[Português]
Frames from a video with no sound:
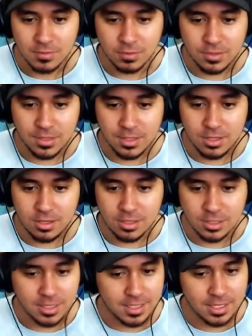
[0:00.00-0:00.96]
Eu vou conseguir,
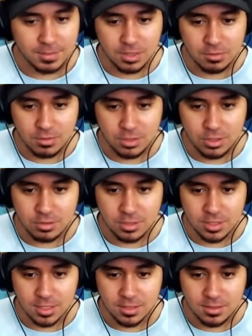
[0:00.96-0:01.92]
ó. Já entramos aqui com
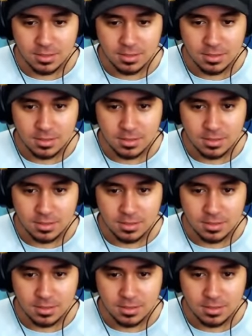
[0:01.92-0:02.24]
estilo já.